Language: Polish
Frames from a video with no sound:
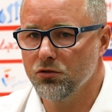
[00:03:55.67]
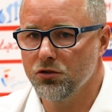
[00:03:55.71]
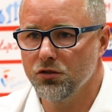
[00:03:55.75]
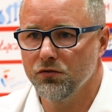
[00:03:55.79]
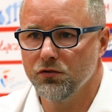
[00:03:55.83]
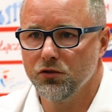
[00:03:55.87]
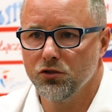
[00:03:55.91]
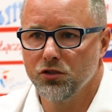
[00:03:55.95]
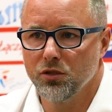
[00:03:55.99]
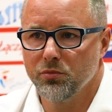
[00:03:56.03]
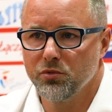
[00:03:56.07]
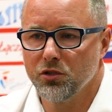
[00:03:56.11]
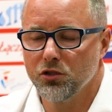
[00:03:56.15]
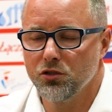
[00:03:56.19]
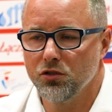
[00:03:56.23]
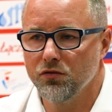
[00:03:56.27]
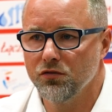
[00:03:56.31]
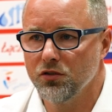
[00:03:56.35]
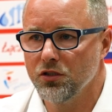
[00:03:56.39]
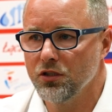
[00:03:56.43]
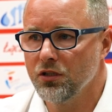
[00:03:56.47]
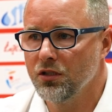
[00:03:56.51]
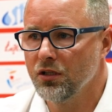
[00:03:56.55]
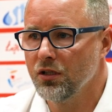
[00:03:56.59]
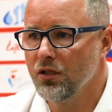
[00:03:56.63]
Oczywiście
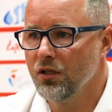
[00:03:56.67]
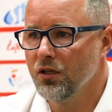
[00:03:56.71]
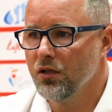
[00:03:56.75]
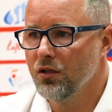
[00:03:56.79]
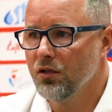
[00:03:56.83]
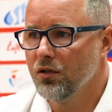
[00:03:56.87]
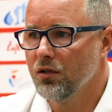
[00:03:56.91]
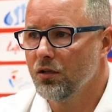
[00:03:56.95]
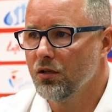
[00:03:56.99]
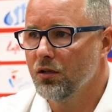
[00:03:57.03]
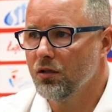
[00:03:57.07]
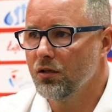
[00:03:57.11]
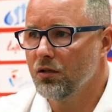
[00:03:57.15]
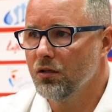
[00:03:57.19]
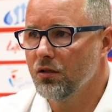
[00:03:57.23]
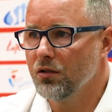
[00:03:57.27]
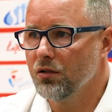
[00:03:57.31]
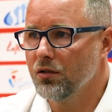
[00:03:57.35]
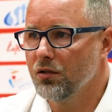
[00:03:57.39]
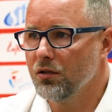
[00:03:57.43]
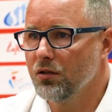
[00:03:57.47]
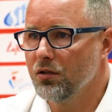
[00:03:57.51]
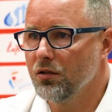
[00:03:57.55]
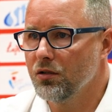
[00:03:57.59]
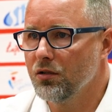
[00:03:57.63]
przeciwnik e,
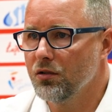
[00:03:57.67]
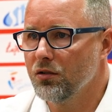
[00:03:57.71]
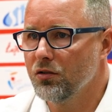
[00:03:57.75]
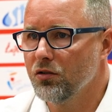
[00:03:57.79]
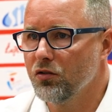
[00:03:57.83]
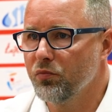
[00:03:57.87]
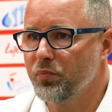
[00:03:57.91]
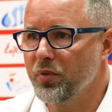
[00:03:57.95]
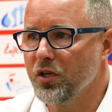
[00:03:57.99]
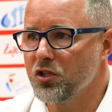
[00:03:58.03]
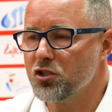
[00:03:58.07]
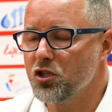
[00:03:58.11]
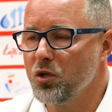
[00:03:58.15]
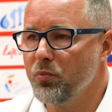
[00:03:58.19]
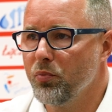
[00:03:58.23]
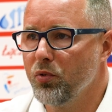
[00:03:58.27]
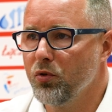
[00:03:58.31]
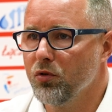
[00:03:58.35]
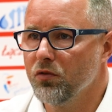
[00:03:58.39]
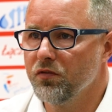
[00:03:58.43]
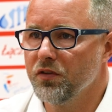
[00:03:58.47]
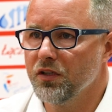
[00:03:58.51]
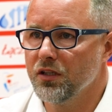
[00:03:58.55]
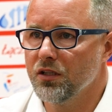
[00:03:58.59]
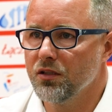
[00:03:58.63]
w pierwszej
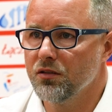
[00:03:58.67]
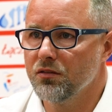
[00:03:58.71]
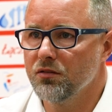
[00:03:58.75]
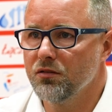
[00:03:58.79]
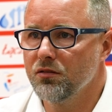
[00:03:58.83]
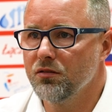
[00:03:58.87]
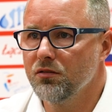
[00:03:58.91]
połowie